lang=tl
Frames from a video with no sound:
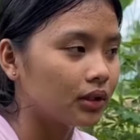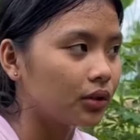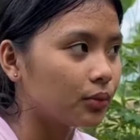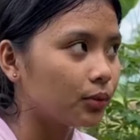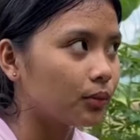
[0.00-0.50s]

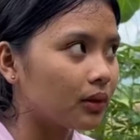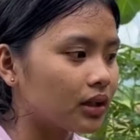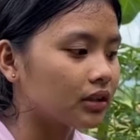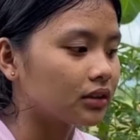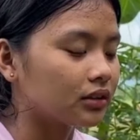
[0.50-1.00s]
ano po,
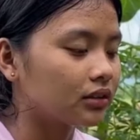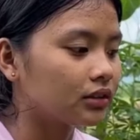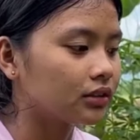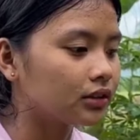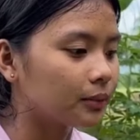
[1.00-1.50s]
parang
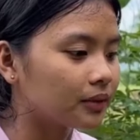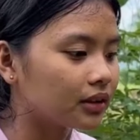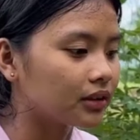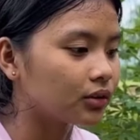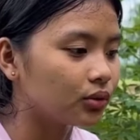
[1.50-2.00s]
sa
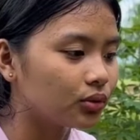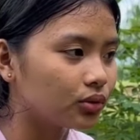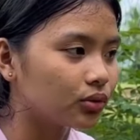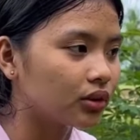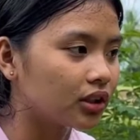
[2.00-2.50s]

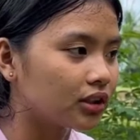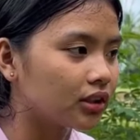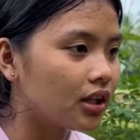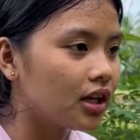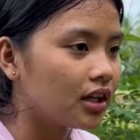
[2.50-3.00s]
pagluluto,
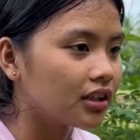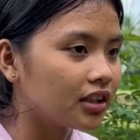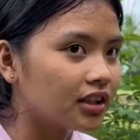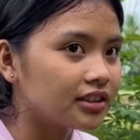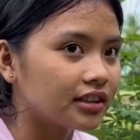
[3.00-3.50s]
ganyan.
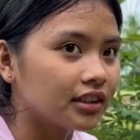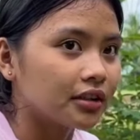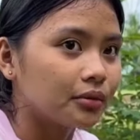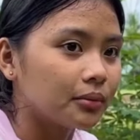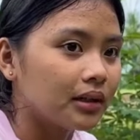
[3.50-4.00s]
Gigising
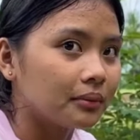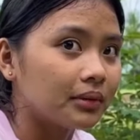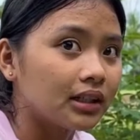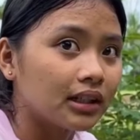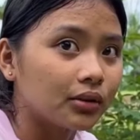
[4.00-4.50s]
ng uma madaling